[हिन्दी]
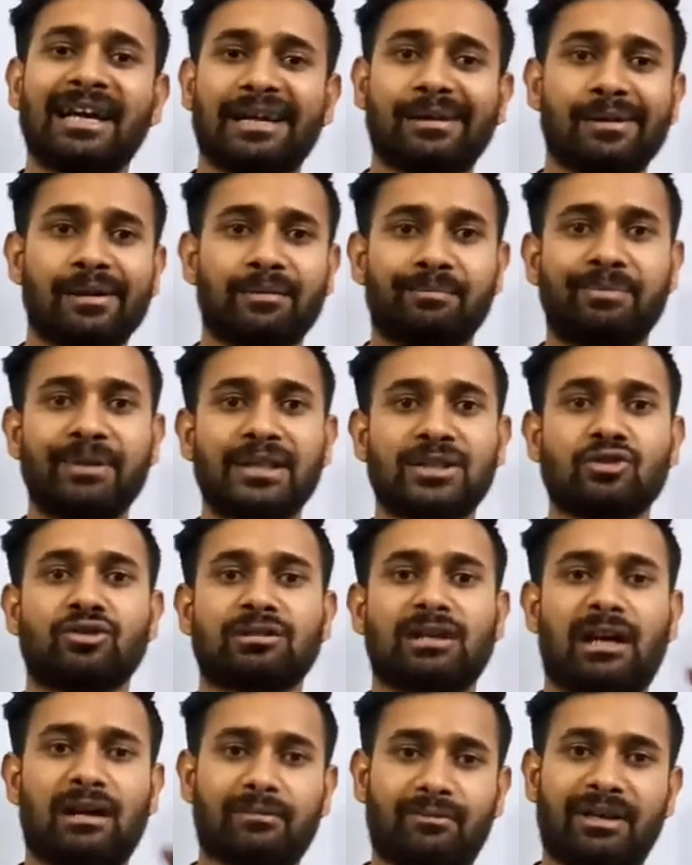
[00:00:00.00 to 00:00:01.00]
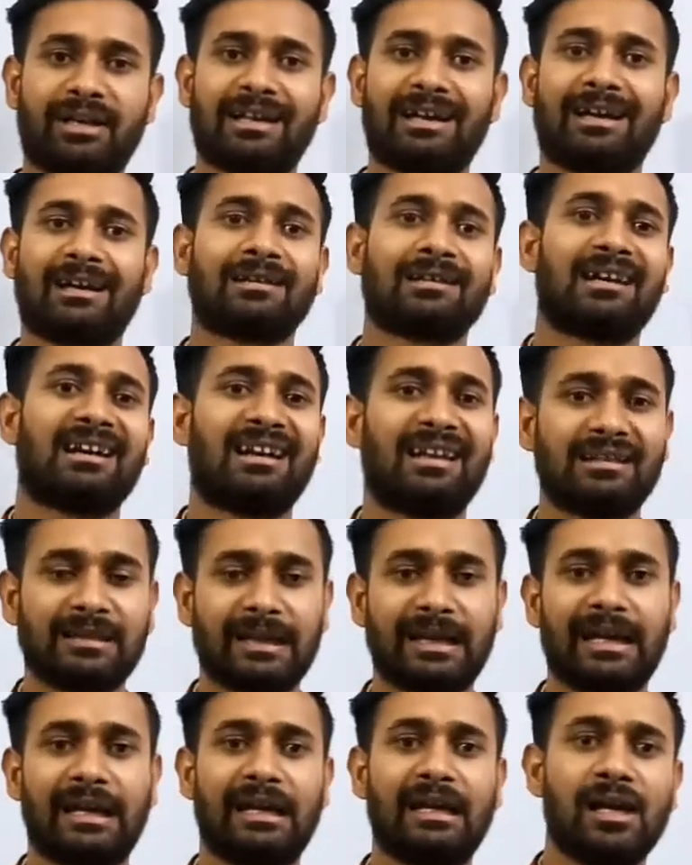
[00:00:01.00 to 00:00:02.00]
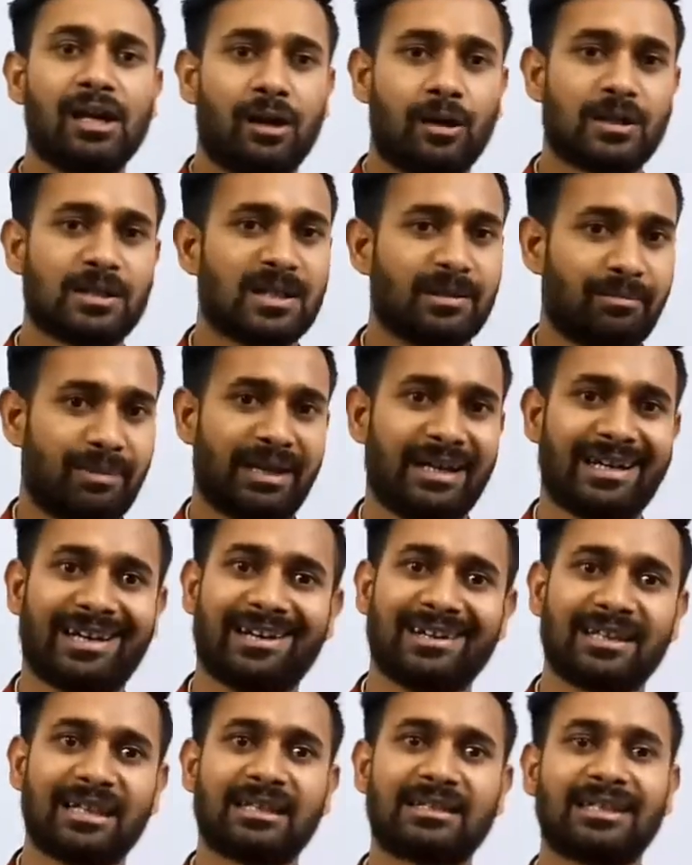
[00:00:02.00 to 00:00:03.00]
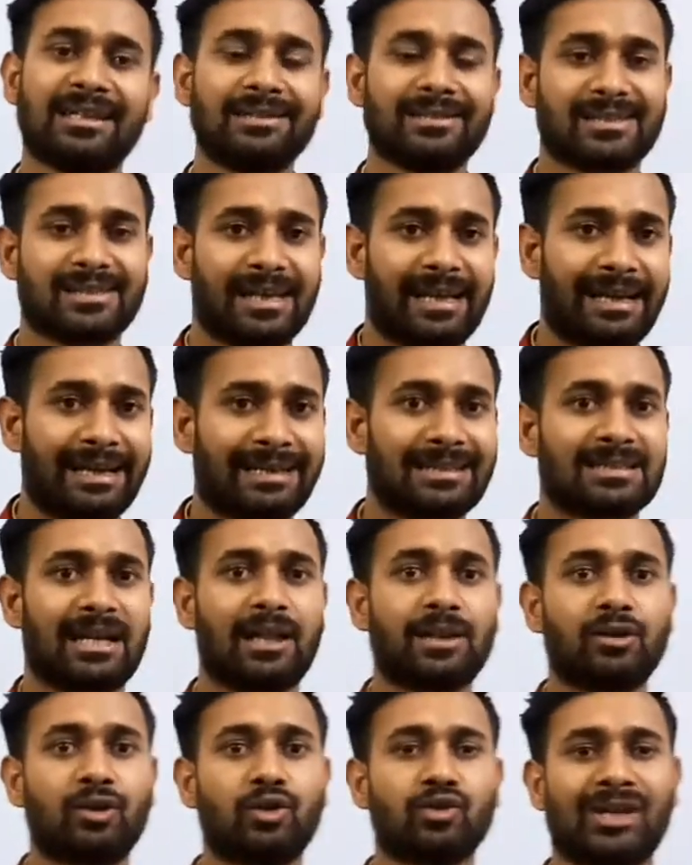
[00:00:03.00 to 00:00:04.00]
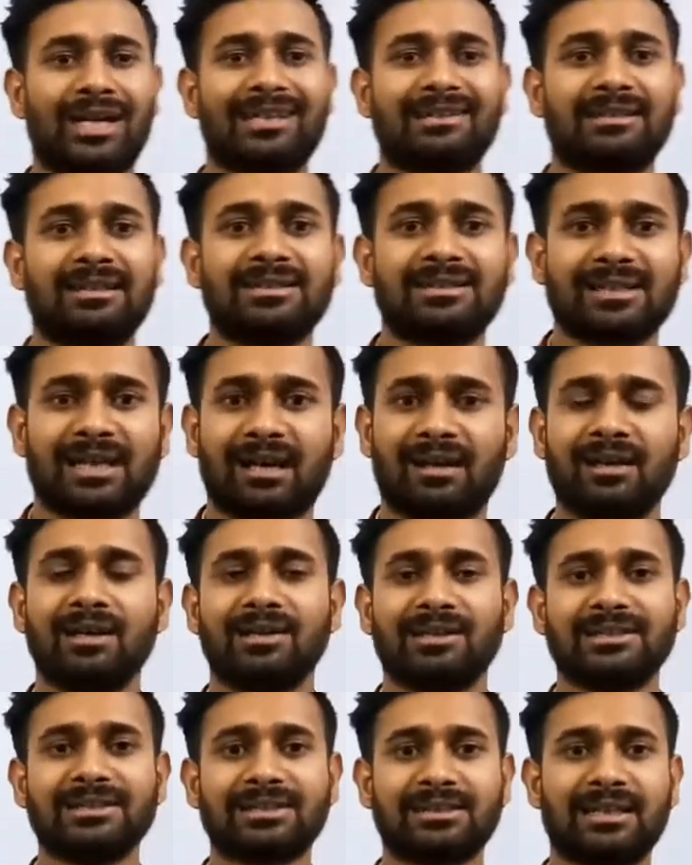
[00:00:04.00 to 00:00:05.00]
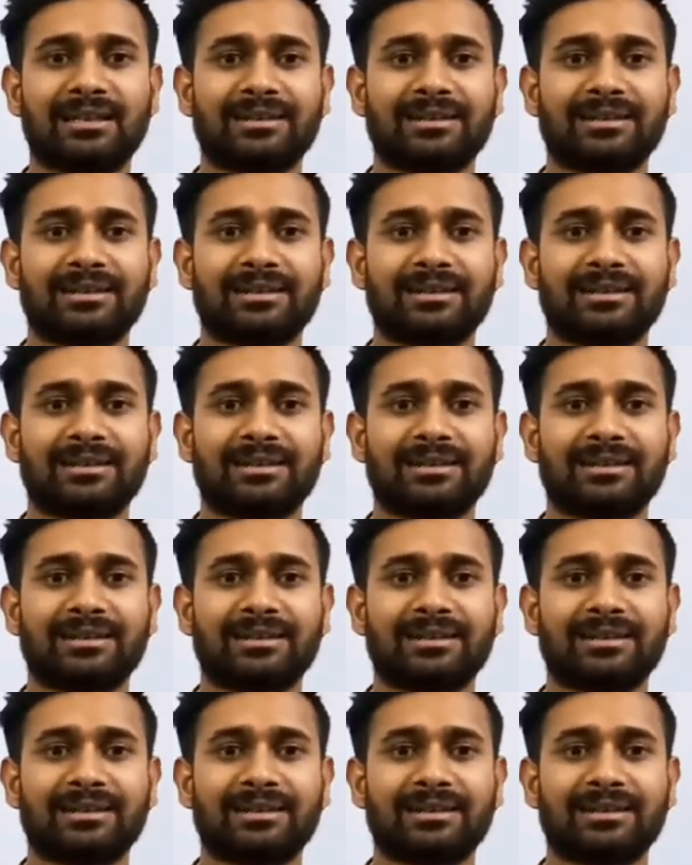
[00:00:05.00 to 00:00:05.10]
हैं बीजों का भंडारण कर लेते हैं और जब भंडारण करते हैं जैसे एक साल दो साल तीन साल इस